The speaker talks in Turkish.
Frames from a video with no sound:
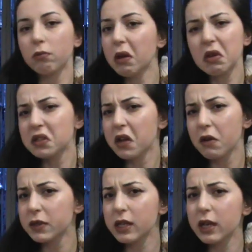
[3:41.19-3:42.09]
evet
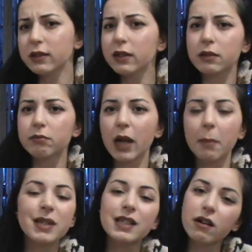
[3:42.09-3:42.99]
tavsiye ederim.
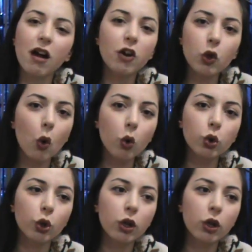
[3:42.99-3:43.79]
Yani bir zararı yok.